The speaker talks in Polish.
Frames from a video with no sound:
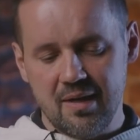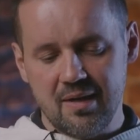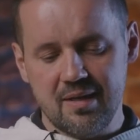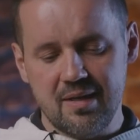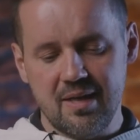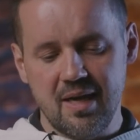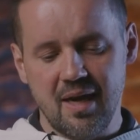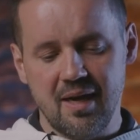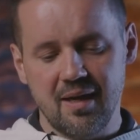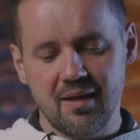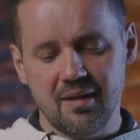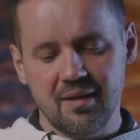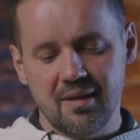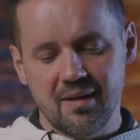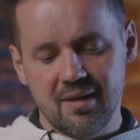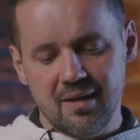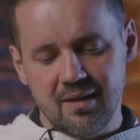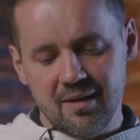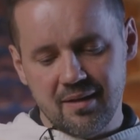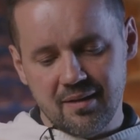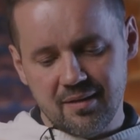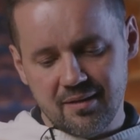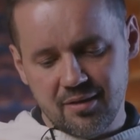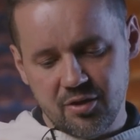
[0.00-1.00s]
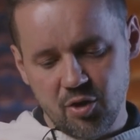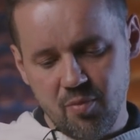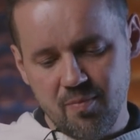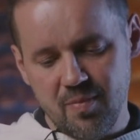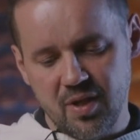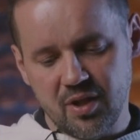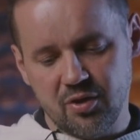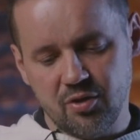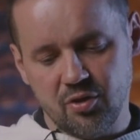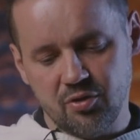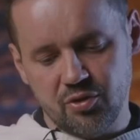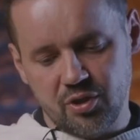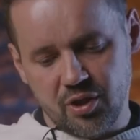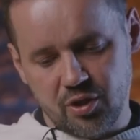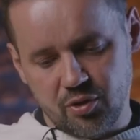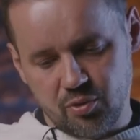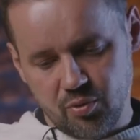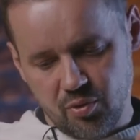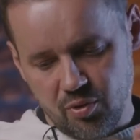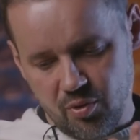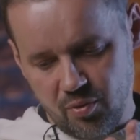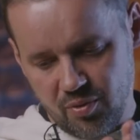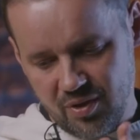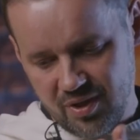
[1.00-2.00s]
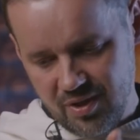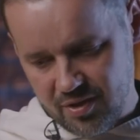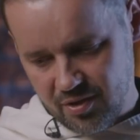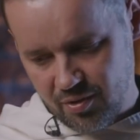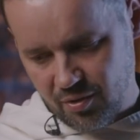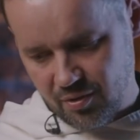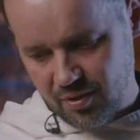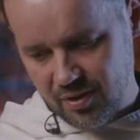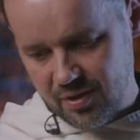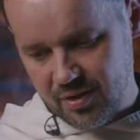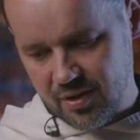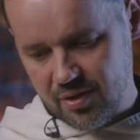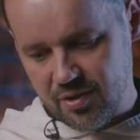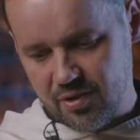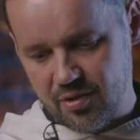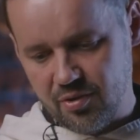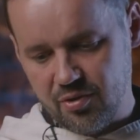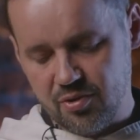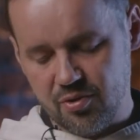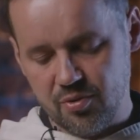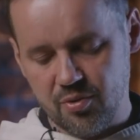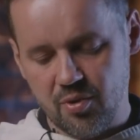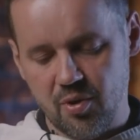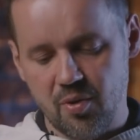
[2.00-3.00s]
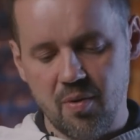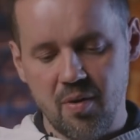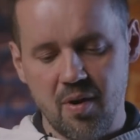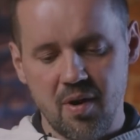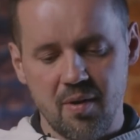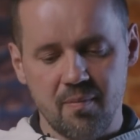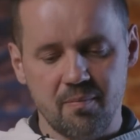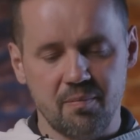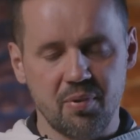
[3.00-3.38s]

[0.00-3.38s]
Ja tą metodę, którą historycy stosują,